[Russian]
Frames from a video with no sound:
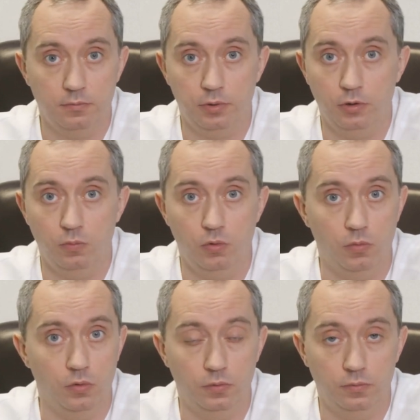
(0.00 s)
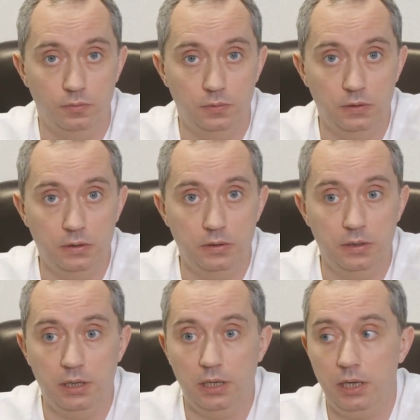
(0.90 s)
по-любому.
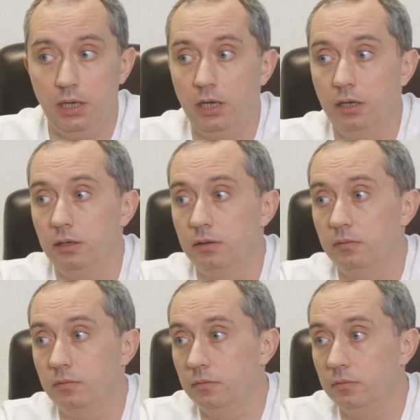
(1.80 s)
И